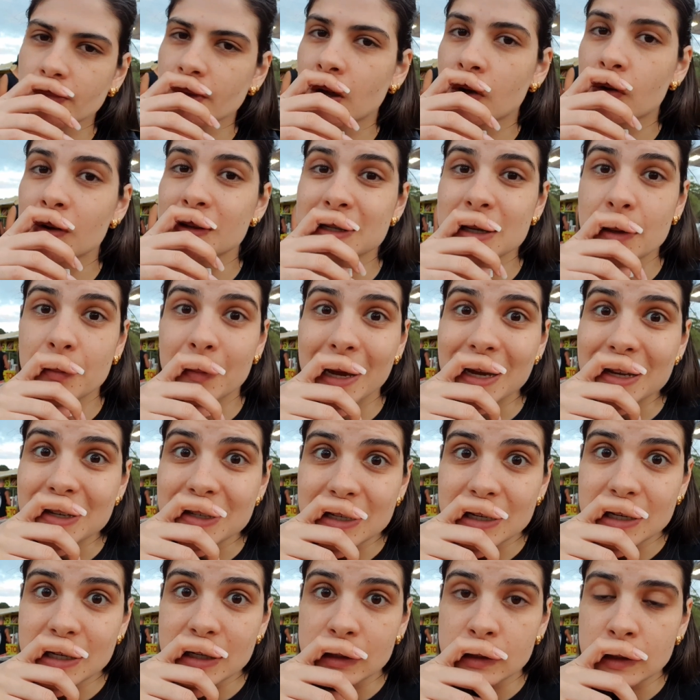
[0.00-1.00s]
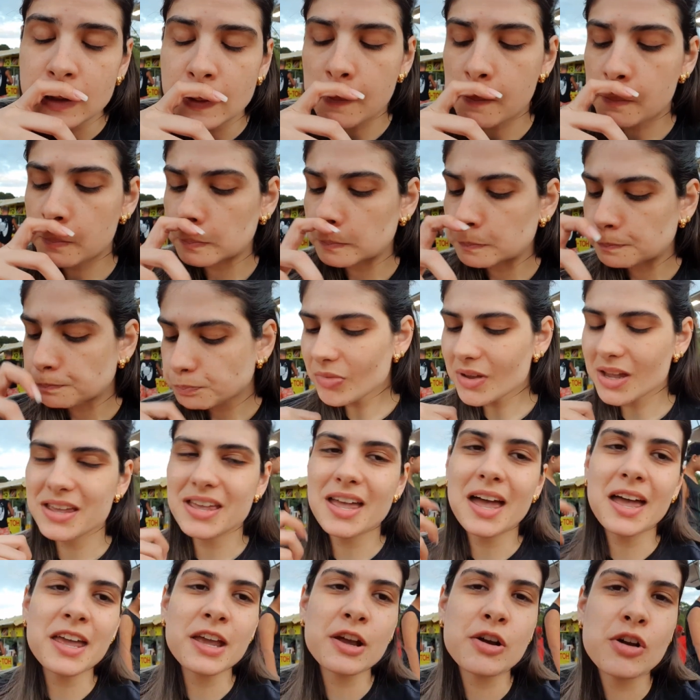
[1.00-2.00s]
coisa mais linda. E
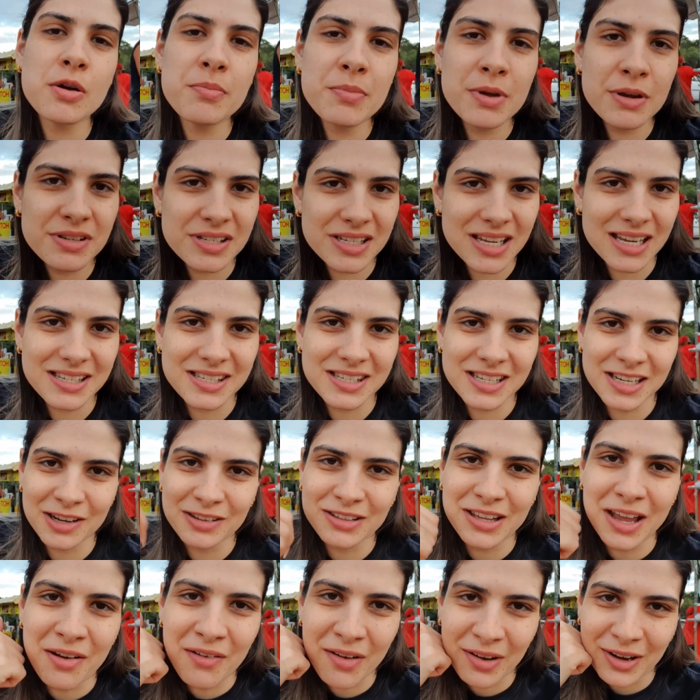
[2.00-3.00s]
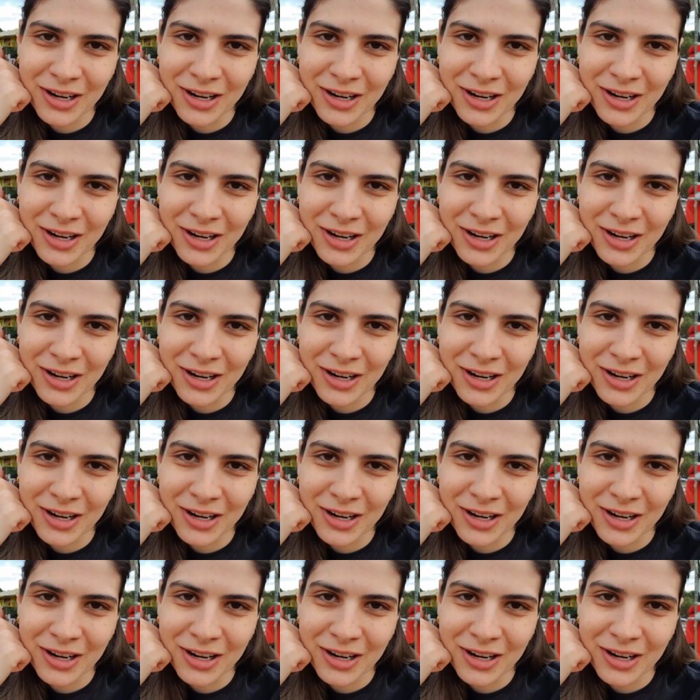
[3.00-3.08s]
aí, como eu esqueci que eu tava